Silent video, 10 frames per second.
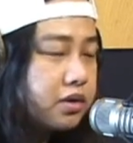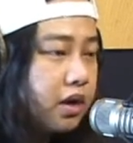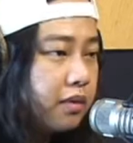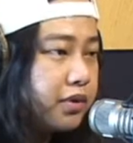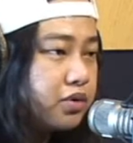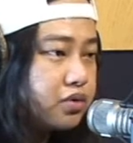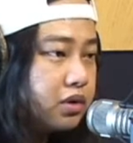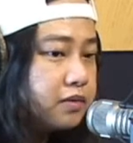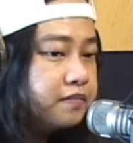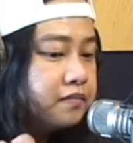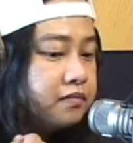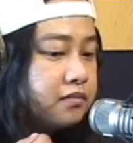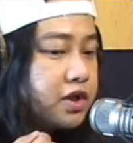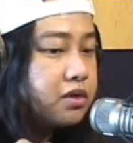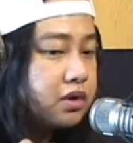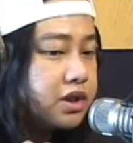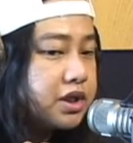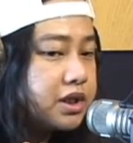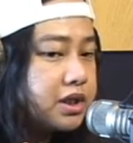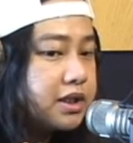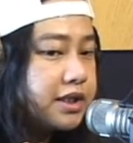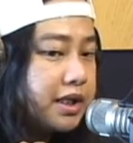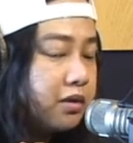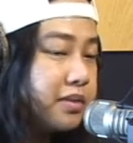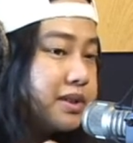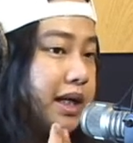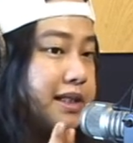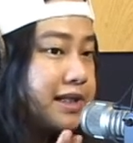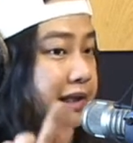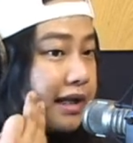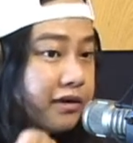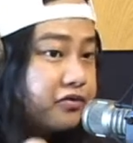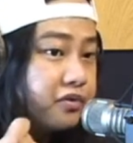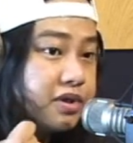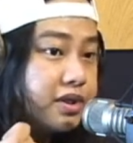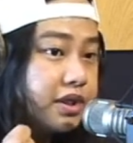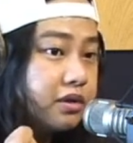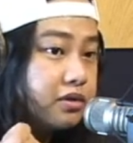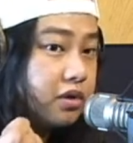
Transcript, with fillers: 呃，比如说这首歌其实是在讲我们家三代父子情，